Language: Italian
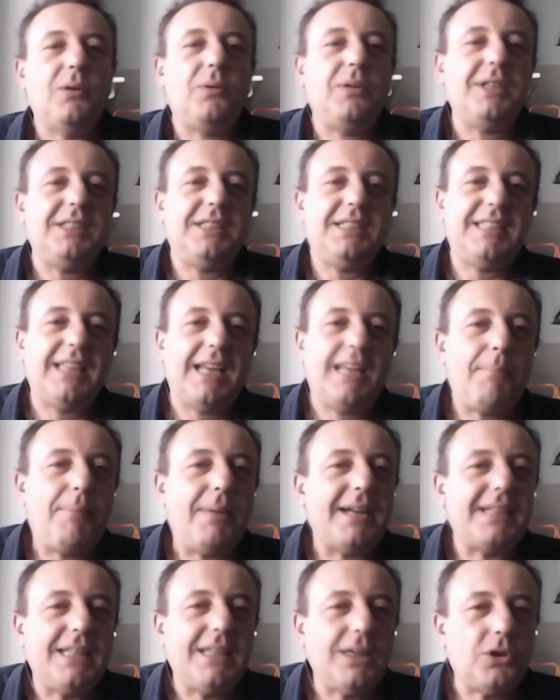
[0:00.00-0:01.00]
Quindi da una
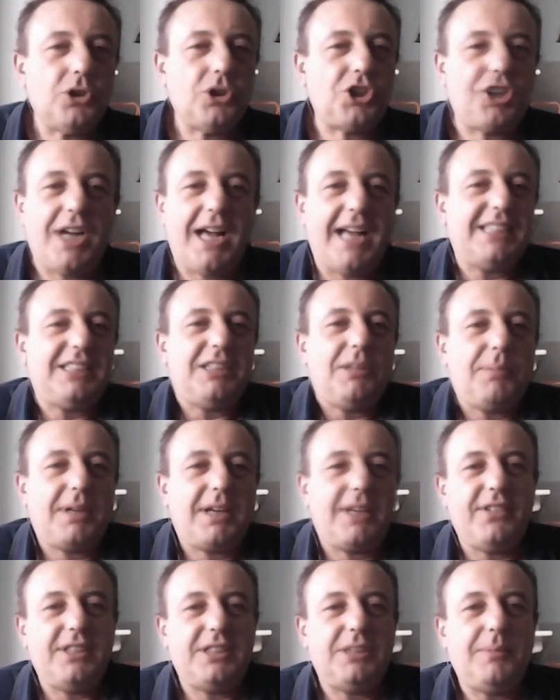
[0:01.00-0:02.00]
parte angosciante
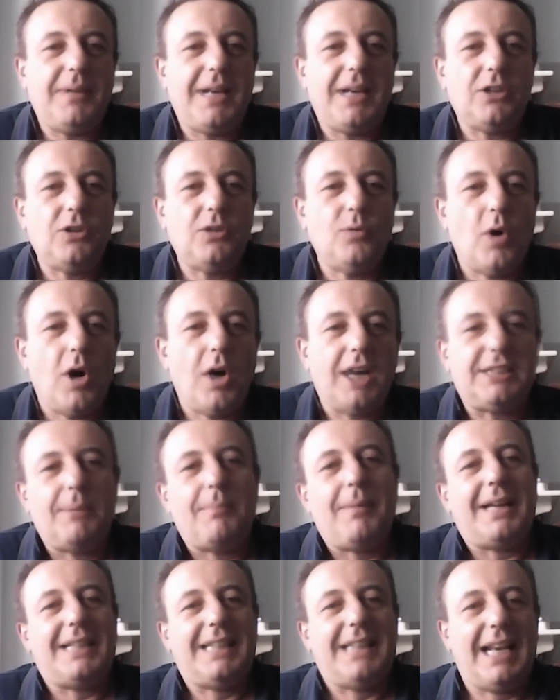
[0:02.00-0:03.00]
perché vedi Milano
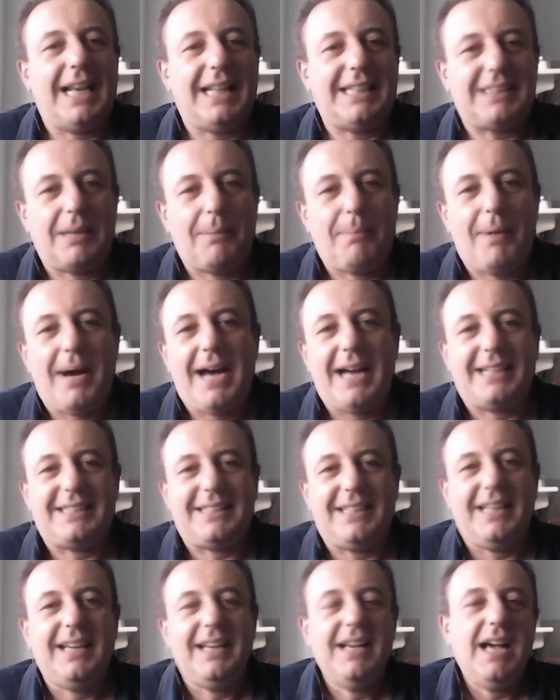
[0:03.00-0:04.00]
vuota, ma dall'altra
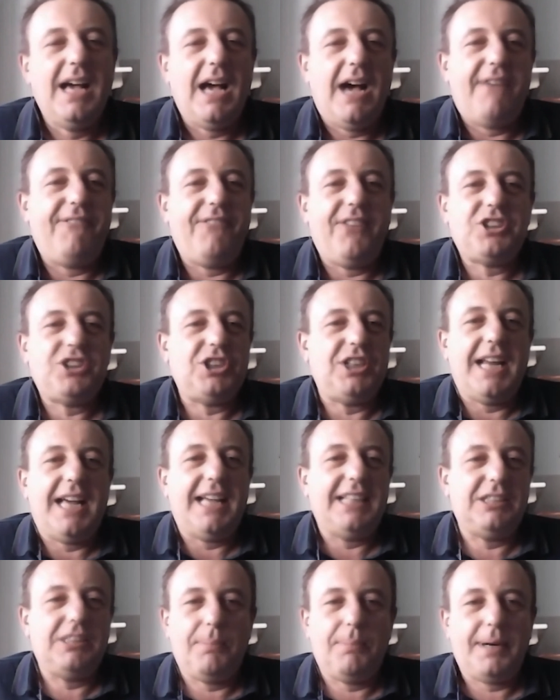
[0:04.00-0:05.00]
parte
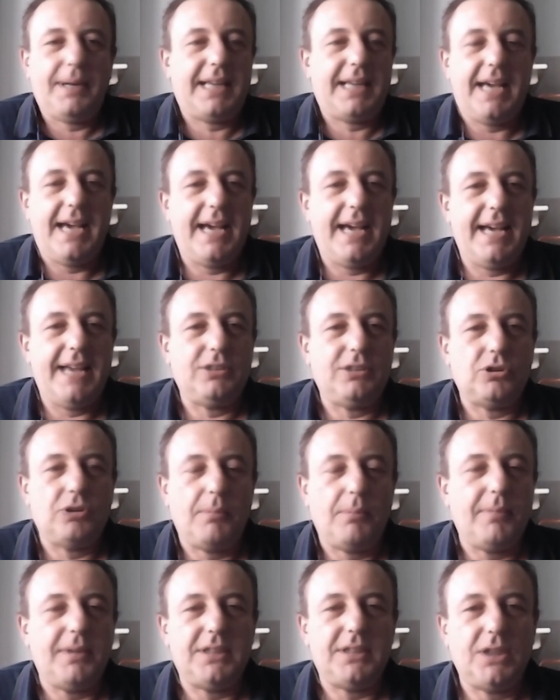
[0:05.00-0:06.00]
affascinante perché è
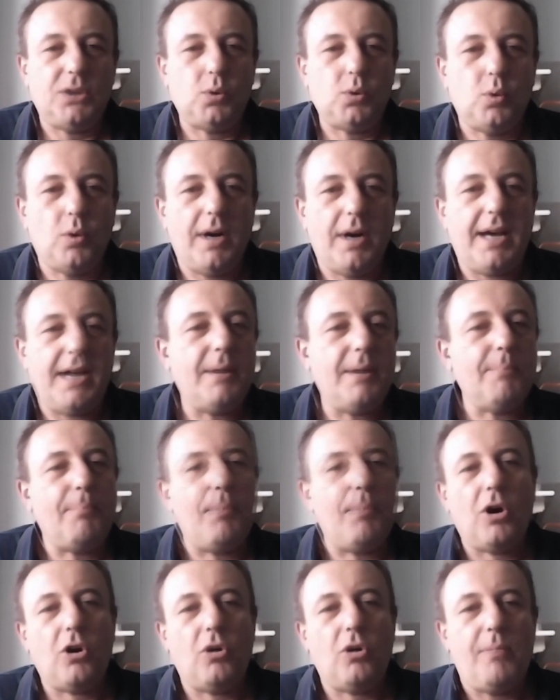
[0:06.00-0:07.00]
totalmente tua. È un
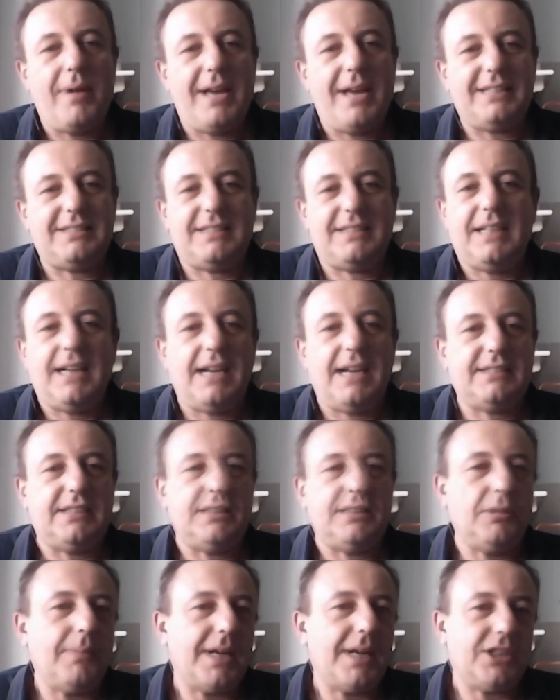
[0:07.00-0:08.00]
po' come essere nella
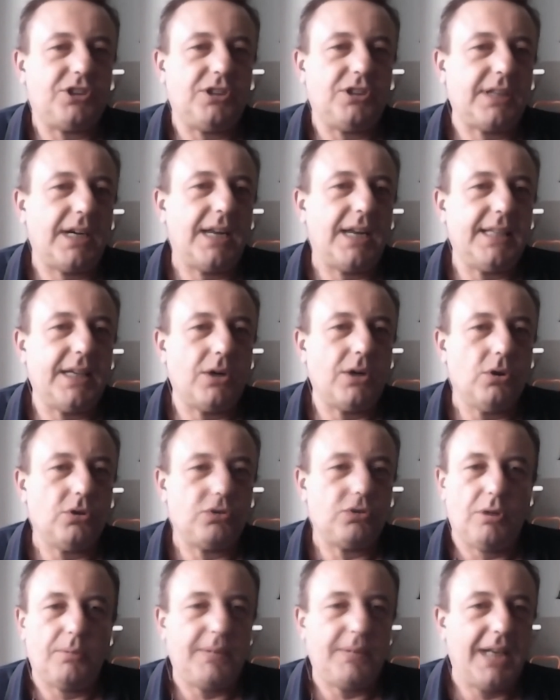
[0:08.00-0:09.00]
settimana centrale di
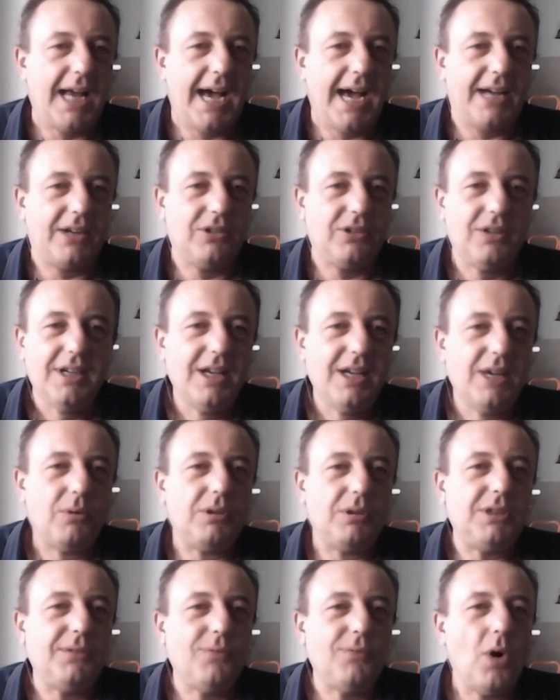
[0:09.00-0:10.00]
agosto a Milano,
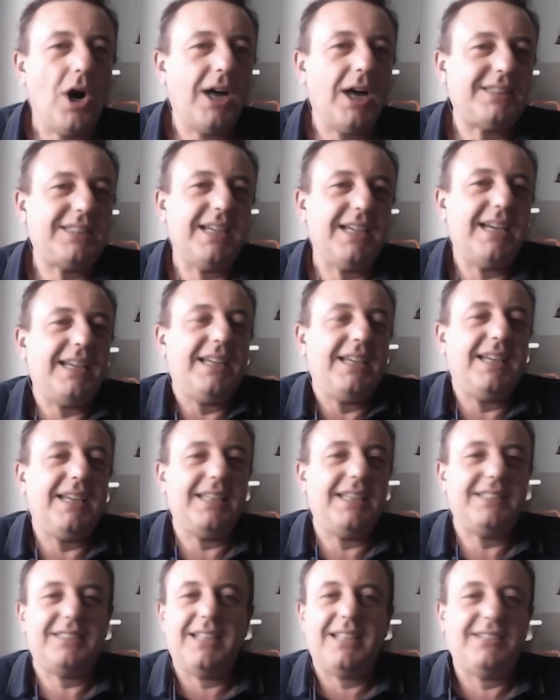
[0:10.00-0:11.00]
quindi vuota
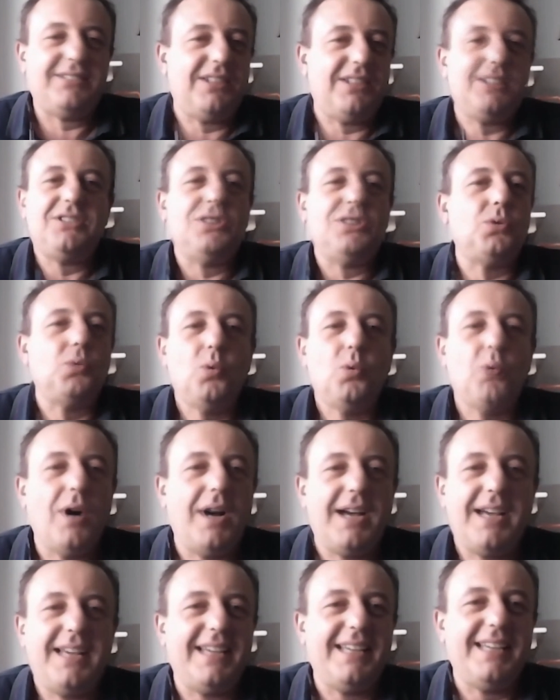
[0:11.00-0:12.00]
e te la senti
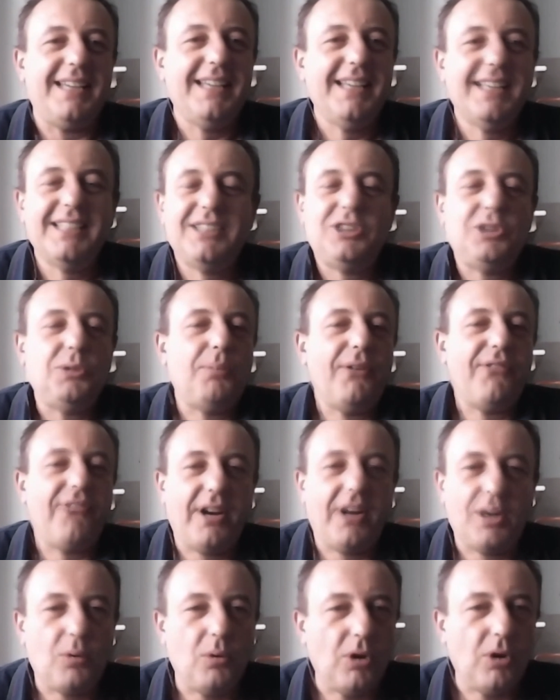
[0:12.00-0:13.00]
tua e ci puoi
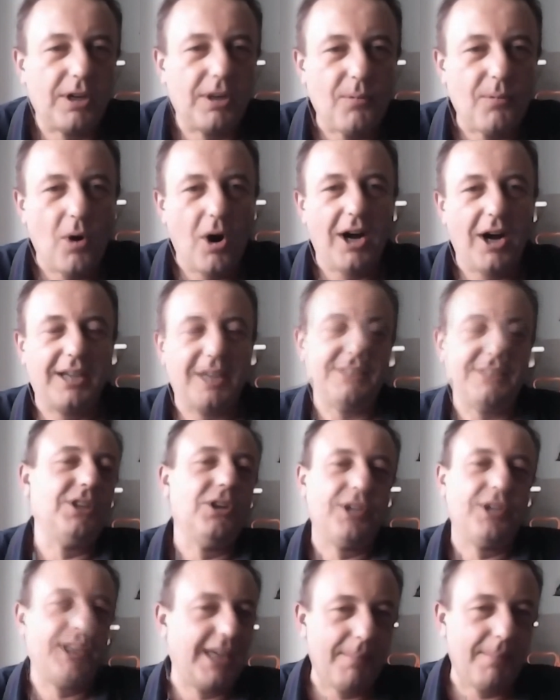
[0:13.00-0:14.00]
fare quello che vuoi,
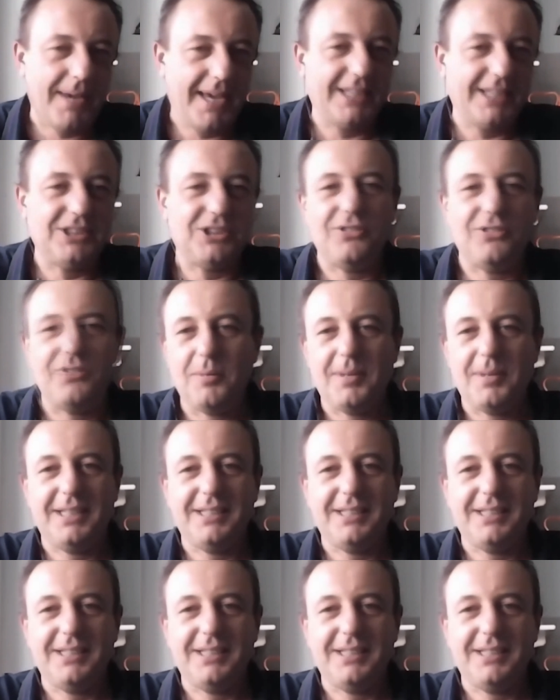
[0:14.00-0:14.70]
teoricamente